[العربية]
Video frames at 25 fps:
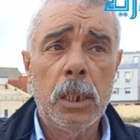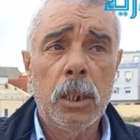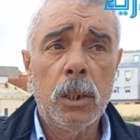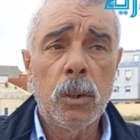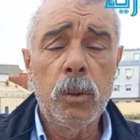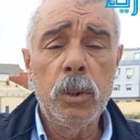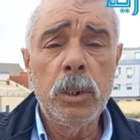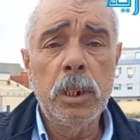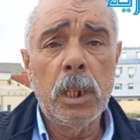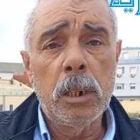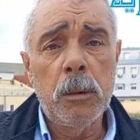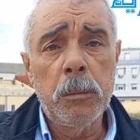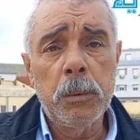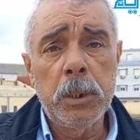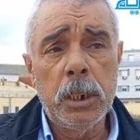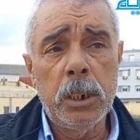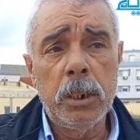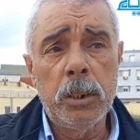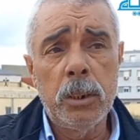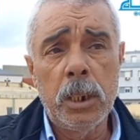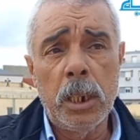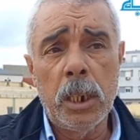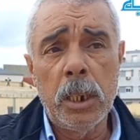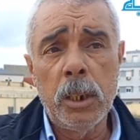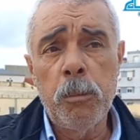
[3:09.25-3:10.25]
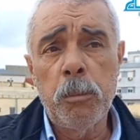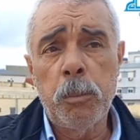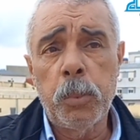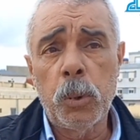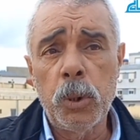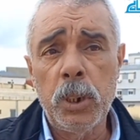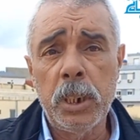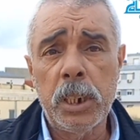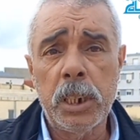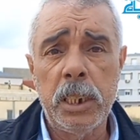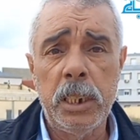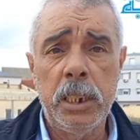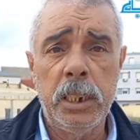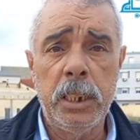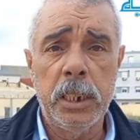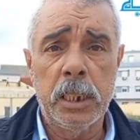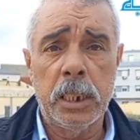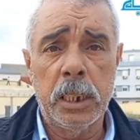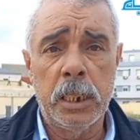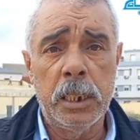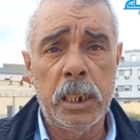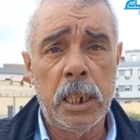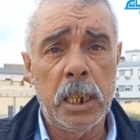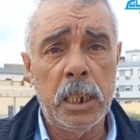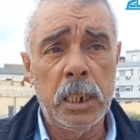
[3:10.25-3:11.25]
قلنا لهم ديروا لنا اون بوليكلينيك
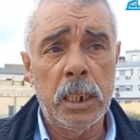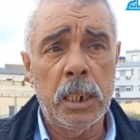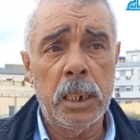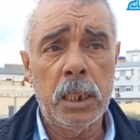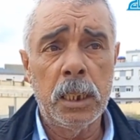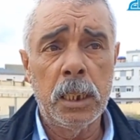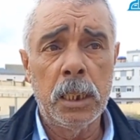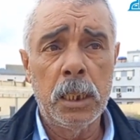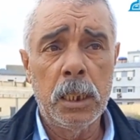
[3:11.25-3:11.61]
هنايا